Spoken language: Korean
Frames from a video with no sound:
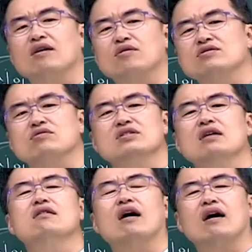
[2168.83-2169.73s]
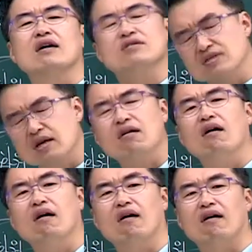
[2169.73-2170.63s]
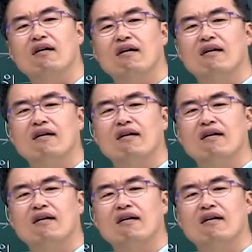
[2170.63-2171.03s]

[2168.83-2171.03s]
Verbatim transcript: 너희 정신 차려라. 정신 차려.